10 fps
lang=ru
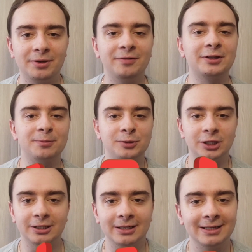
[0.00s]
Привет,
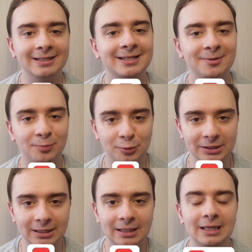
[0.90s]
Рыбчата, это
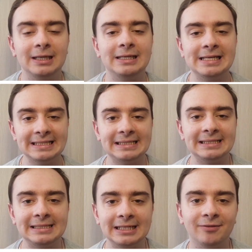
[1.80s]
Репостел. Если
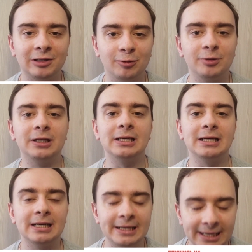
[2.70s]
следовать
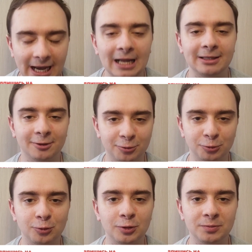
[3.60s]
логике, реально
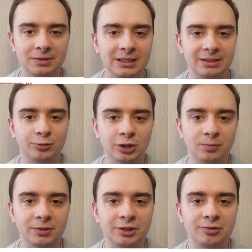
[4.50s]
крутой MC сможет
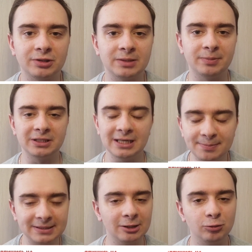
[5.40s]
подстроиться под
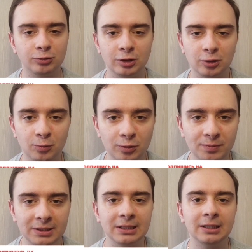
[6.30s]
абсолютно любой
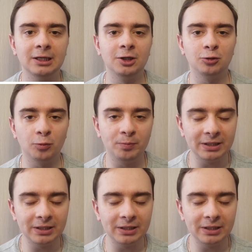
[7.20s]
бит, то